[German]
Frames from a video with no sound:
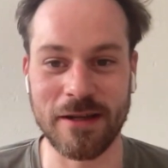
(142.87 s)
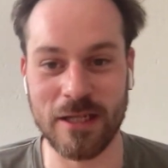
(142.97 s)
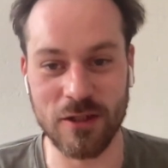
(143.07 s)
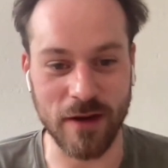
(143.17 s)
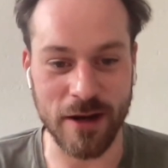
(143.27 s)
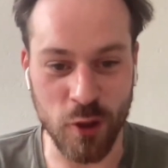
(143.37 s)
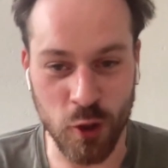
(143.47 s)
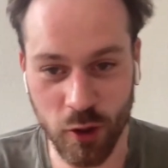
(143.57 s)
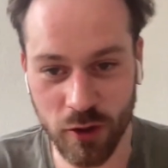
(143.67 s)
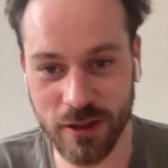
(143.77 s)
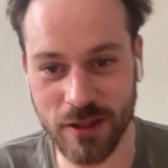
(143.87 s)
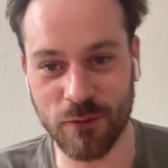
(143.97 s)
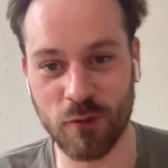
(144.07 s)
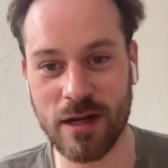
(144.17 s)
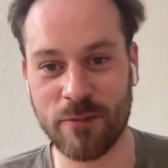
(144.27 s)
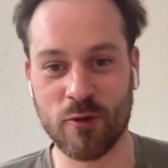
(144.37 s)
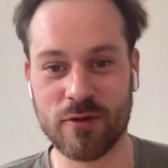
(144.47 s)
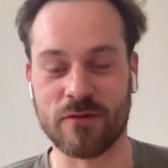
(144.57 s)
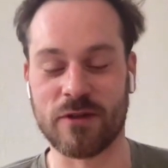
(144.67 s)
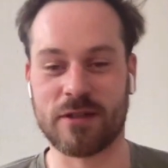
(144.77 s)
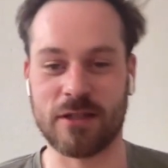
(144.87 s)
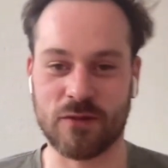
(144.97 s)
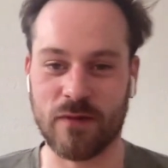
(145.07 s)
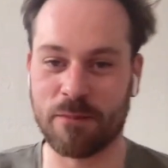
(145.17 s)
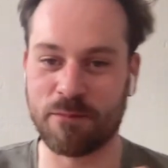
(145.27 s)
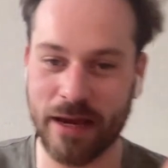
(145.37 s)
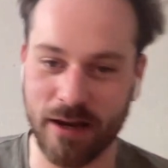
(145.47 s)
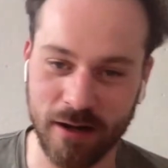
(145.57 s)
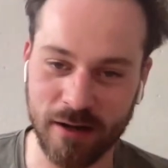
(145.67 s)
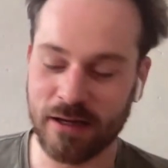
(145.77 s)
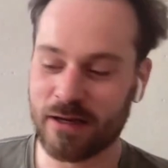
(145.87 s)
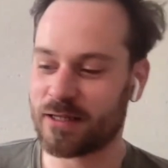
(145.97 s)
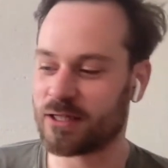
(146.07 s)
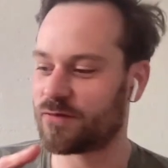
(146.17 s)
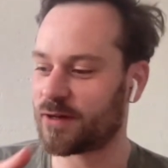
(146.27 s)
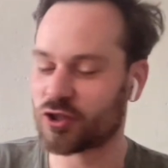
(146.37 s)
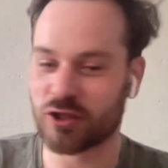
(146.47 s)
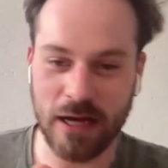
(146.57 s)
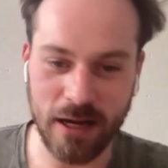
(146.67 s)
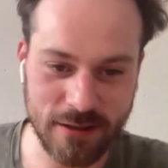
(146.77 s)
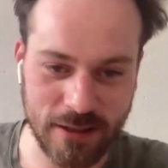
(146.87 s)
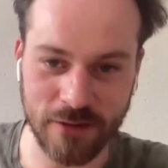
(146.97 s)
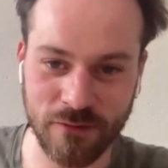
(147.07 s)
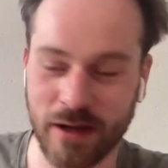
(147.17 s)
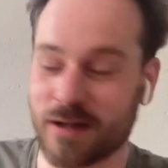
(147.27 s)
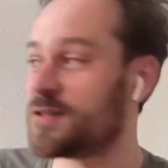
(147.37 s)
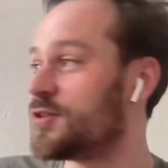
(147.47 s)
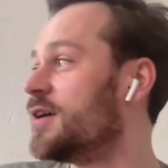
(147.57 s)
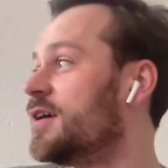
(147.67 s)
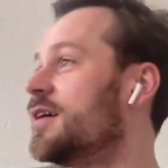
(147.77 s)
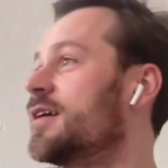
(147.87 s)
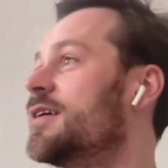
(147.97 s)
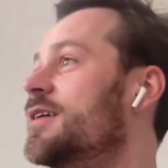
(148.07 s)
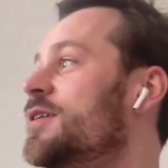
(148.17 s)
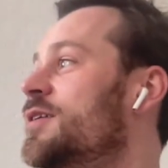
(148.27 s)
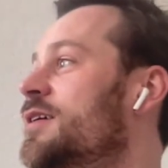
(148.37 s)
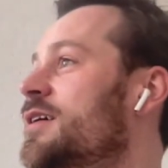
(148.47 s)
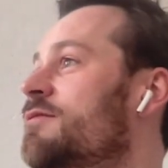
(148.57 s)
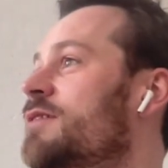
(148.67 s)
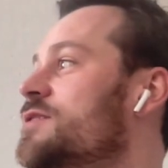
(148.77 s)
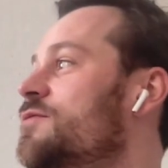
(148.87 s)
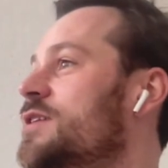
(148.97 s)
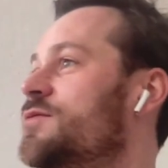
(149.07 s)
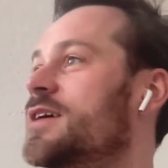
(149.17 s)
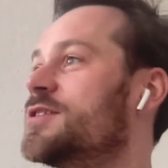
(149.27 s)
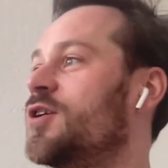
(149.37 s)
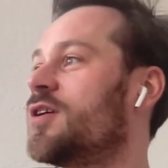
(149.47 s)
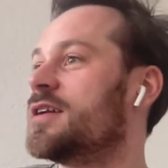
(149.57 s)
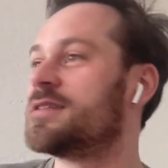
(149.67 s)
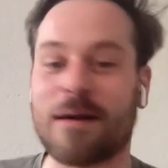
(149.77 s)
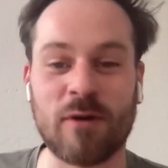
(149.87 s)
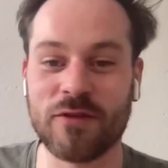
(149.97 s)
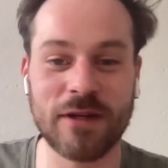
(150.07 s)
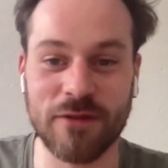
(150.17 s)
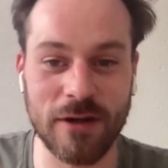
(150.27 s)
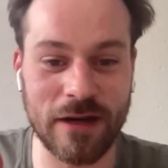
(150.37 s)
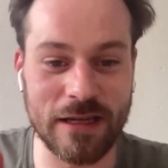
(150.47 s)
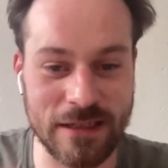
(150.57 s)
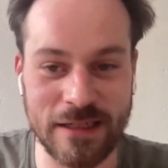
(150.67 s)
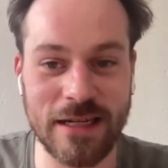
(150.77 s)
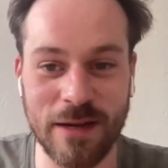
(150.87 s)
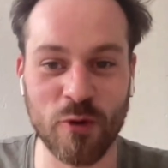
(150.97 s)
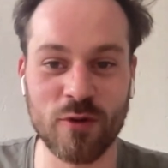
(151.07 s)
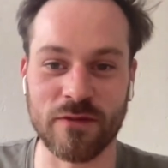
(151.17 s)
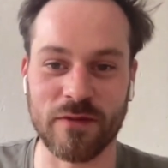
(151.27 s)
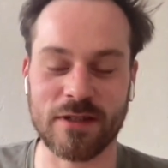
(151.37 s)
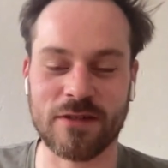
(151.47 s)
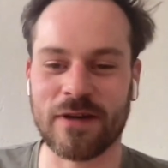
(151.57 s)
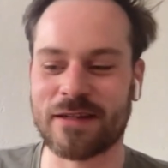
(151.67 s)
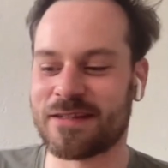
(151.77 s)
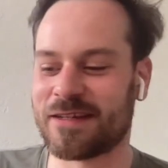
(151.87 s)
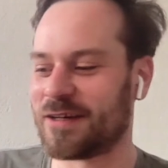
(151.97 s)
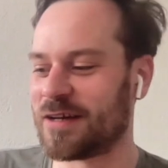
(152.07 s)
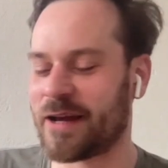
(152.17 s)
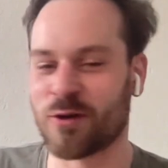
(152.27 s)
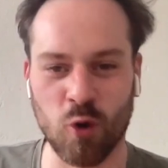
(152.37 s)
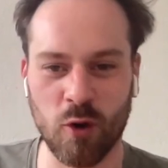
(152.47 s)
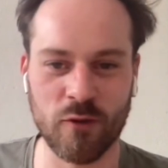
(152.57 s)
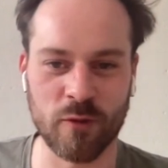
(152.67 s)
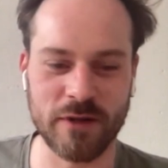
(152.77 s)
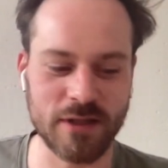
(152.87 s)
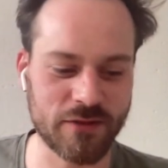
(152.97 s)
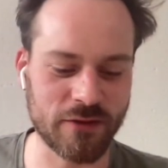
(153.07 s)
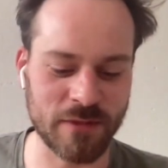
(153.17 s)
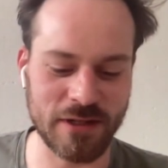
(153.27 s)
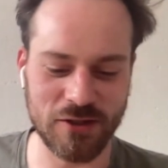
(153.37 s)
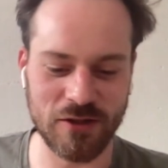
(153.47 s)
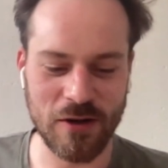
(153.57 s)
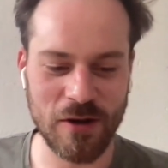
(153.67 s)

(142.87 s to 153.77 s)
Ich war nirgendwo der Bösewicht. Ich war Bäcker, ich war Staatsanwalt, äh, was, was war ich noch alles? Aber auf jeden Fall war ich nie der Bösewicht, was äh, ein Novum ist für mich.